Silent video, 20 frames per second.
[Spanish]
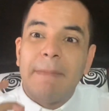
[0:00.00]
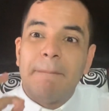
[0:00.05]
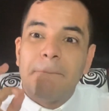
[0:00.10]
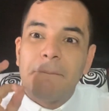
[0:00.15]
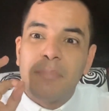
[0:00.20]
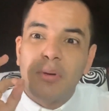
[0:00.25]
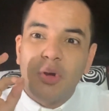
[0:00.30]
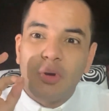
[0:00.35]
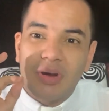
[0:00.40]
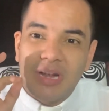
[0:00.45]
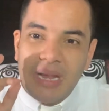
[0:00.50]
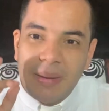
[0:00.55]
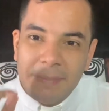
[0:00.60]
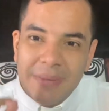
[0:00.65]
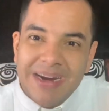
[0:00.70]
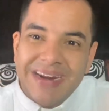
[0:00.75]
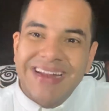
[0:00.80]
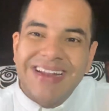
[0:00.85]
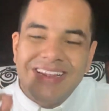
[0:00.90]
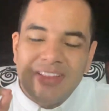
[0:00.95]

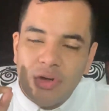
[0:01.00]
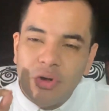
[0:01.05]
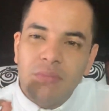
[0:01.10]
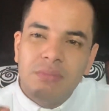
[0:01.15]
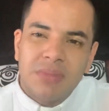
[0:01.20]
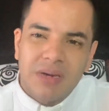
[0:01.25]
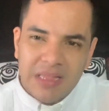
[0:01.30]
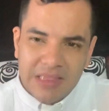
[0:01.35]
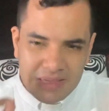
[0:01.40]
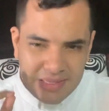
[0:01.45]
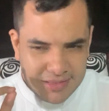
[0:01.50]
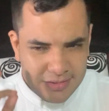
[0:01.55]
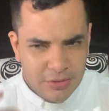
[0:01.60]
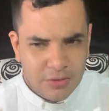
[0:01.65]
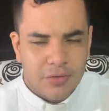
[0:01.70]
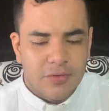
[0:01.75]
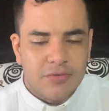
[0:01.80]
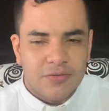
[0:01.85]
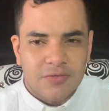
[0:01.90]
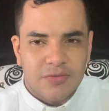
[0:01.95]
proclamar el nombre de
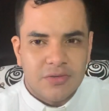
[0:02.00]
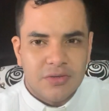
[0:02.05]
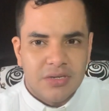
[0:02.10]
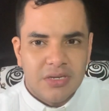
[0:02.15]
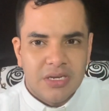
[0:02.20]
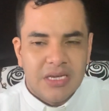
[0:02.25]
Dios